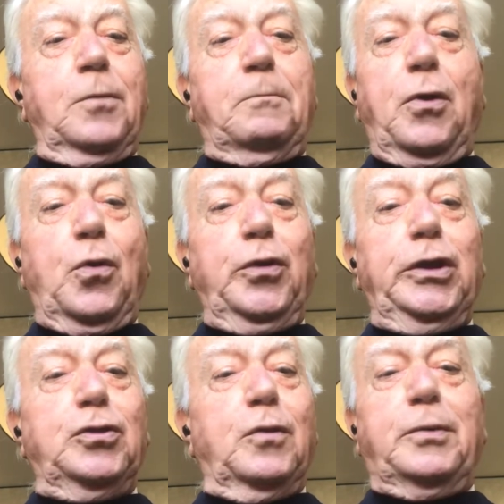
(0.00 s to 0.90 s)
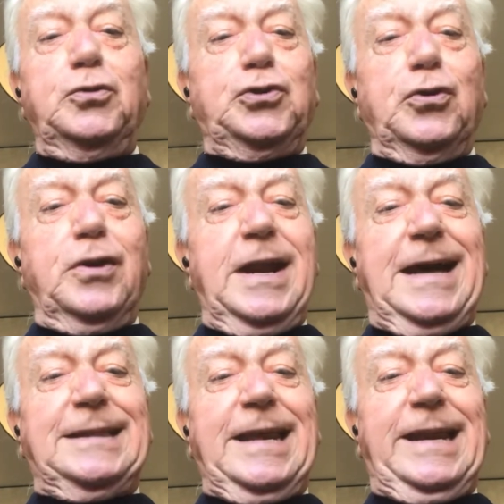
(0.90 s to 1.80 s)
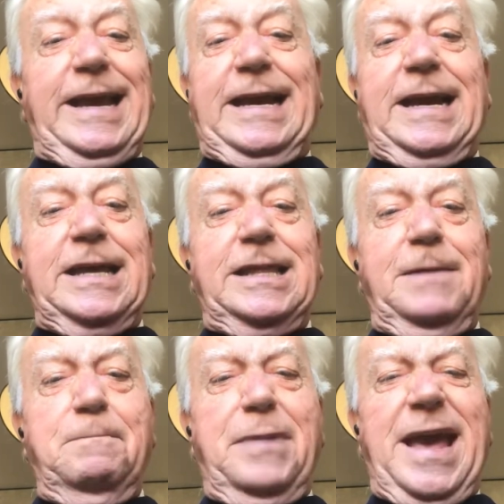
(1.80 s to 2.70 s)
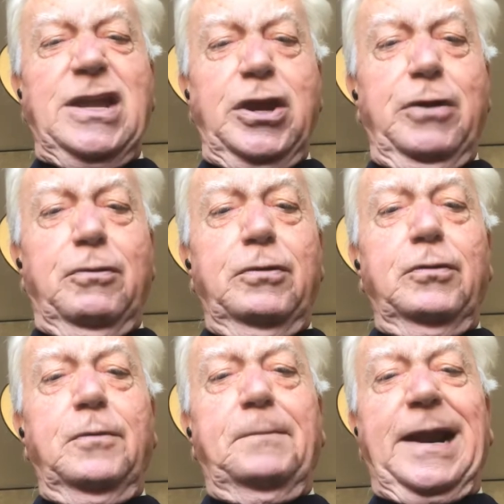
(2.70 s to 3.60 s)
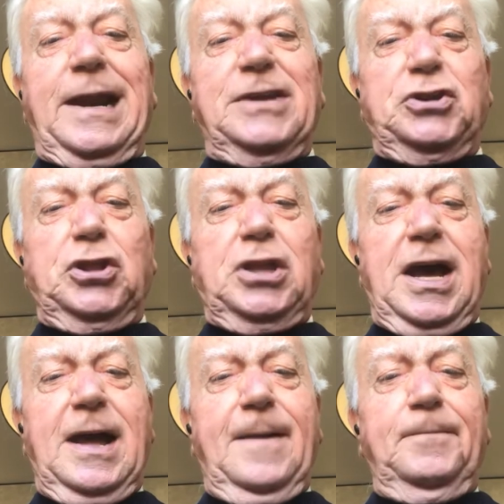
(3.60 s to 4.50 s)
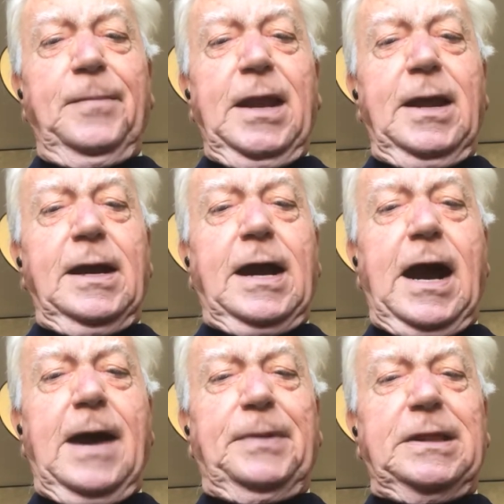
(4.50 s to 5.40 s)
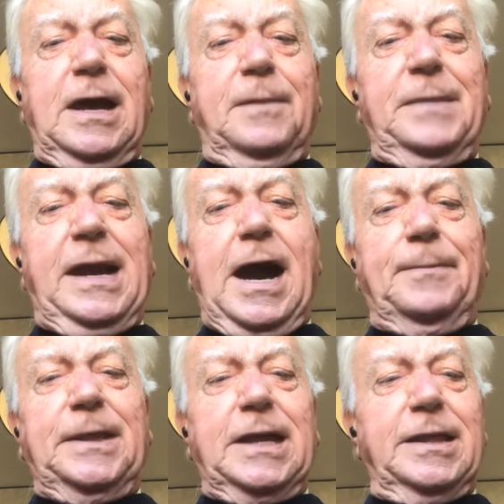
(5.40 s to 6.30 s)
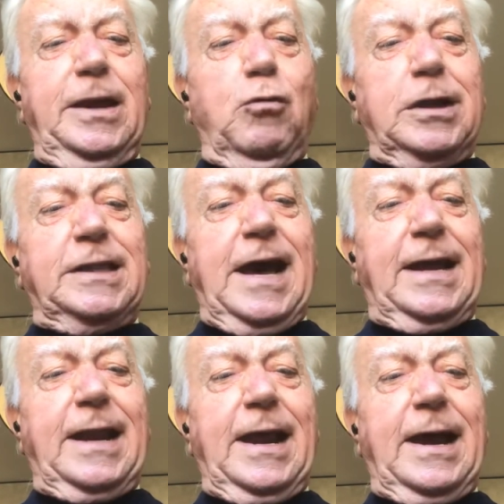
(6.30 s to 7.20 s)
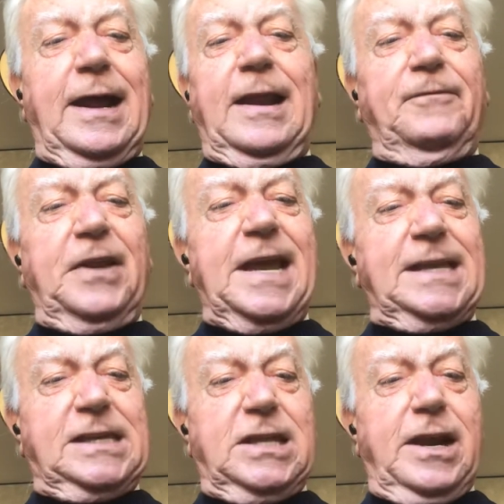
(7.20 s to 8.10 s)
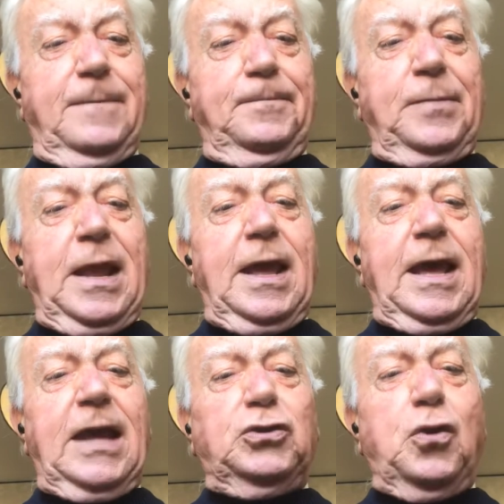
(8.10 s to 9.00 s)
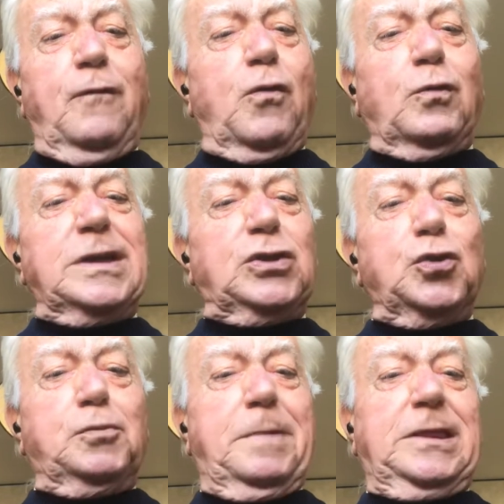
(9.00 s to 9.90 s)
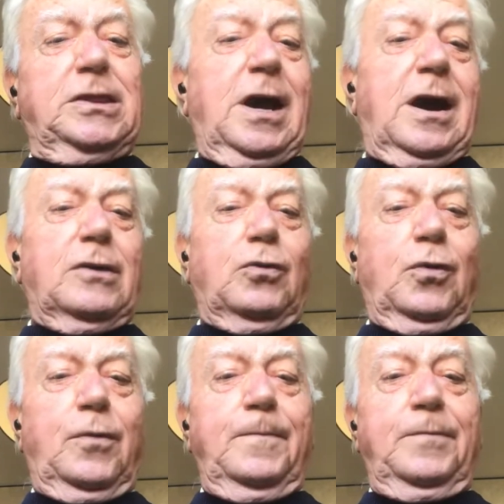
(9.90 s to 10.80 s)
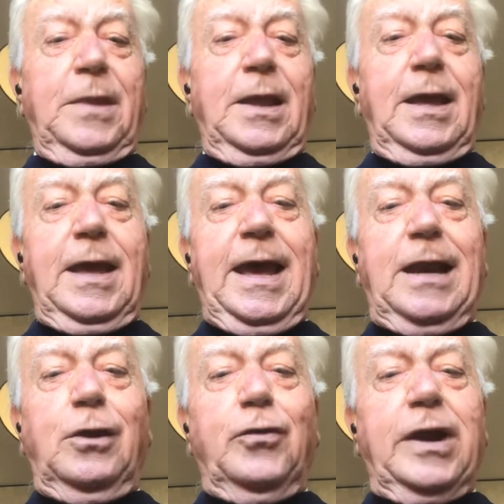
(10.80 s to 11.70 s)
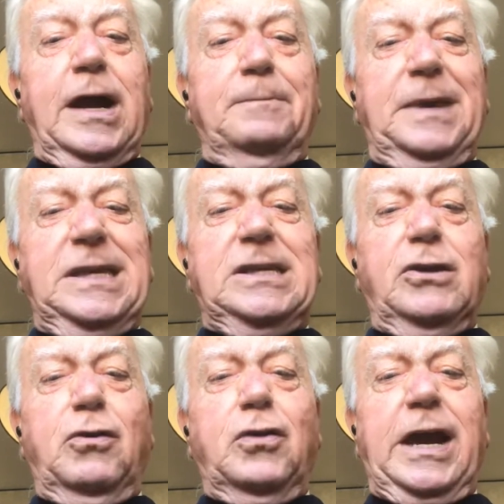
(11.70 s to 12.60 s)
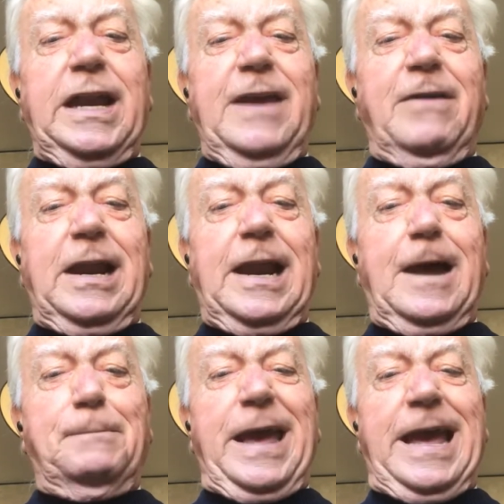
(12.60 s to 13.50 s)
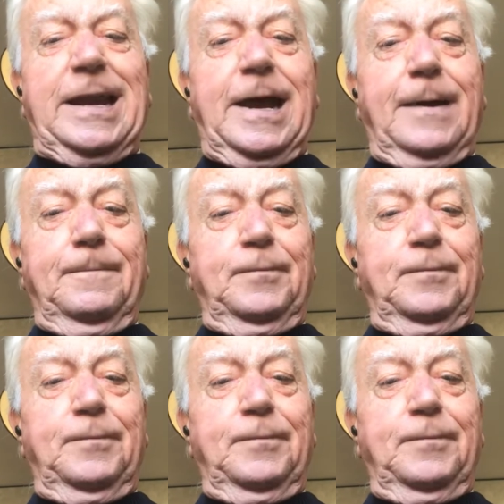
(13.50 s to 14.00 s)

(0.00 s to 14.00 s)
Poi, dopo giornate ricche di impegno per la città, capita, mi capita di guardare alla finestra e trovo questo spettacolo e allora capisco che ne vale la pena